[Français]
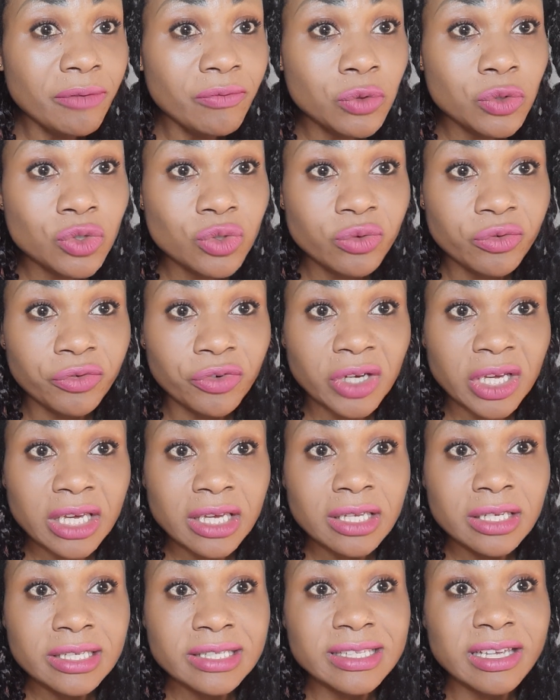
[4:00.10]
vous
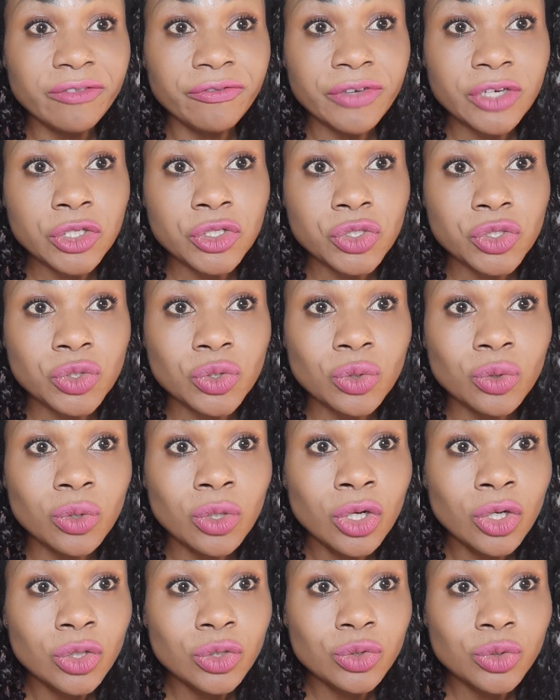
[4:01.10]
souffrez des infections
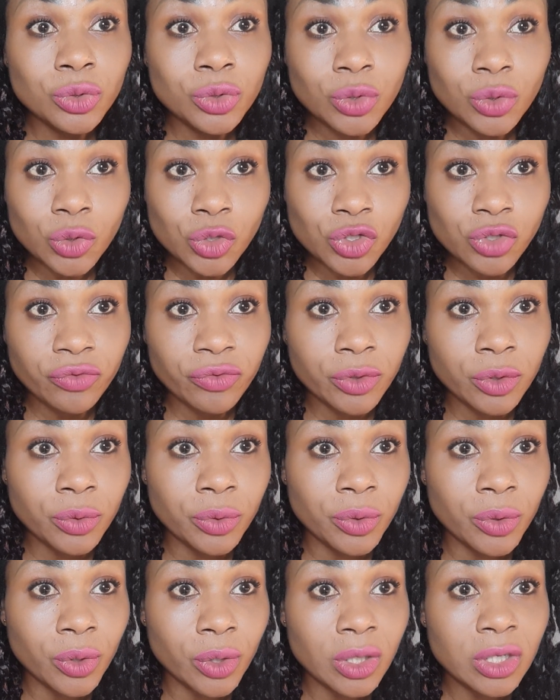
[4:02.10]
du cuir
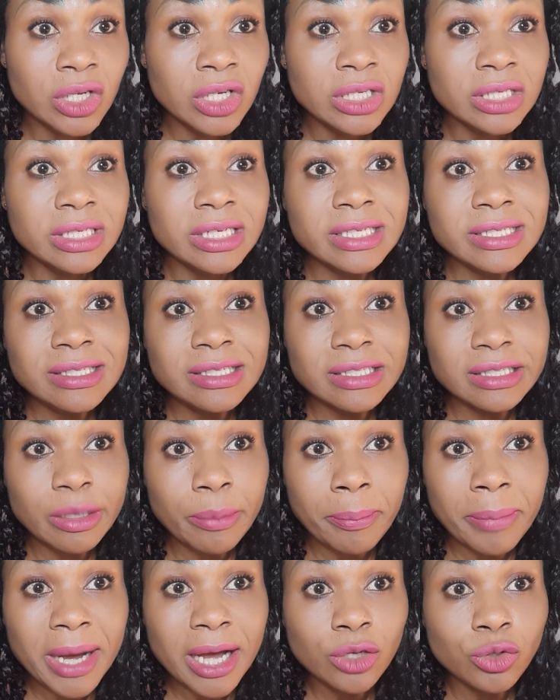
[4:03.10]
chevelure, n'hésitez
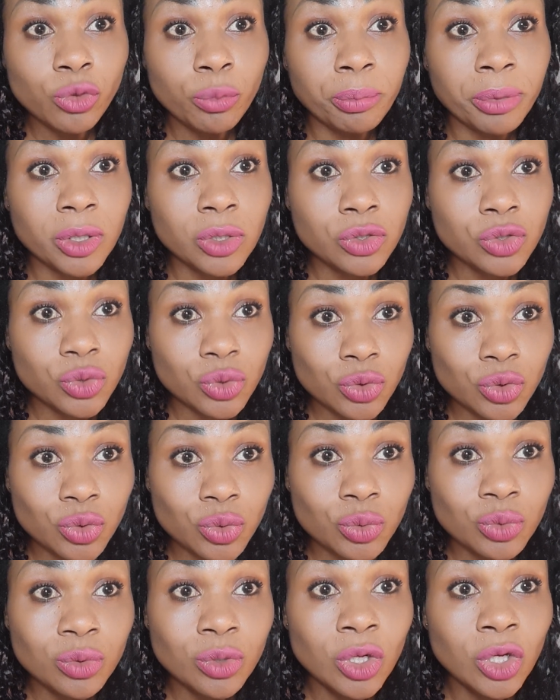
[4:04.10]
pas de prendre ce
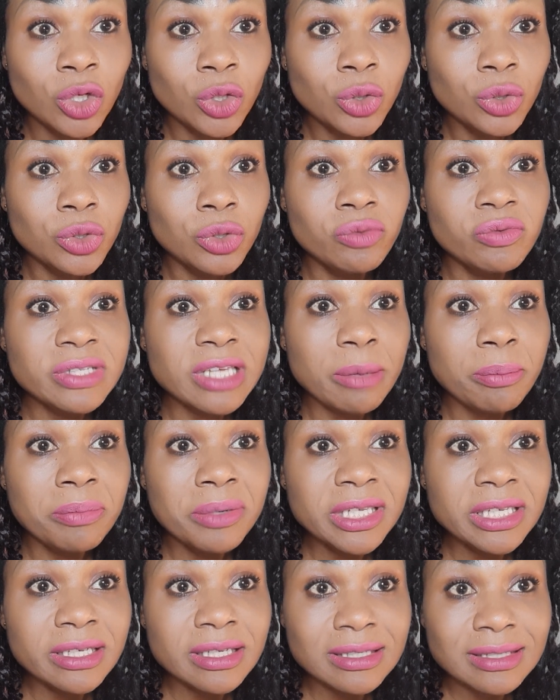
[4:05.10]
jus, de vous
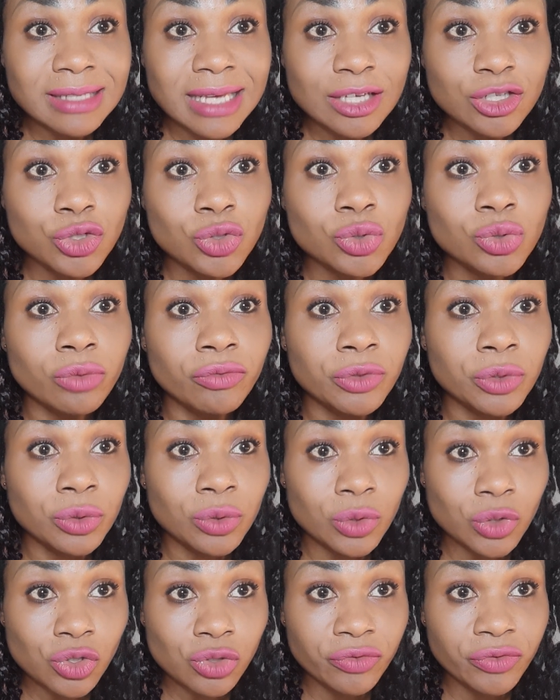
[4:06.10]
appliquer ça sur votre
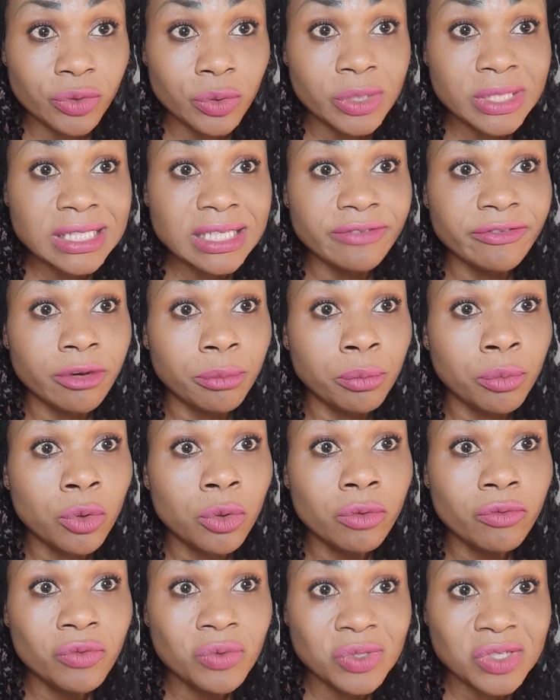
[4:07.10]
cuir chevelure. Ça va
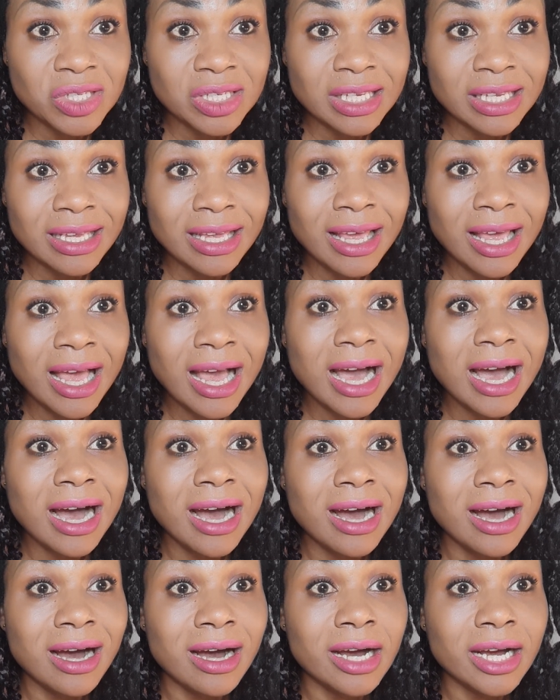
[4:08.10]
beaucoup vous aider
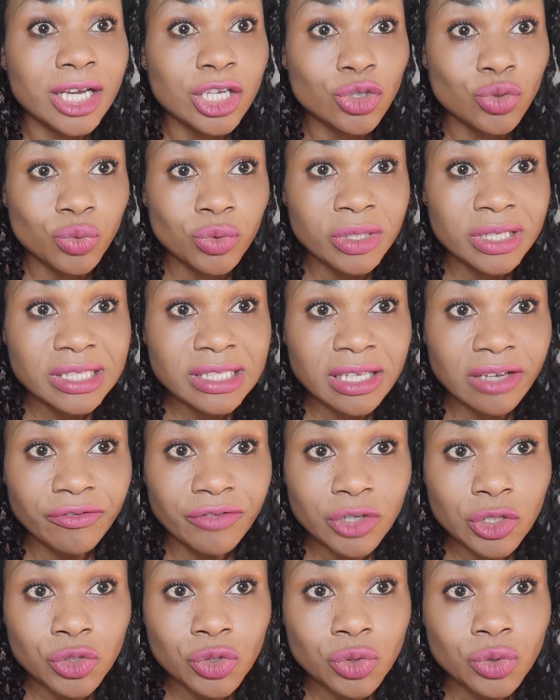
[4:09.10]
à réduire les
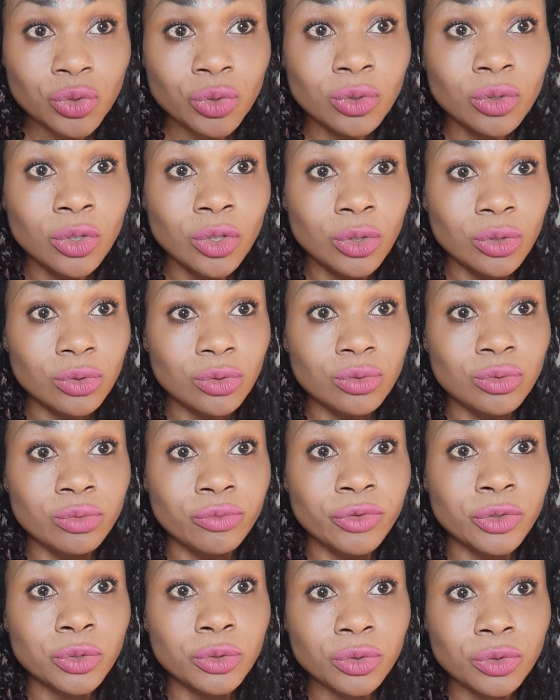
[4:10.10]
infections de
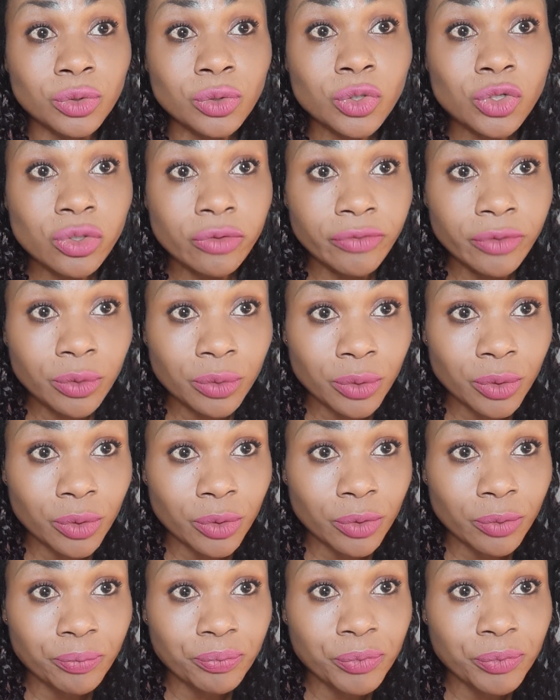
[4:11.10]
votre cuir chevelure.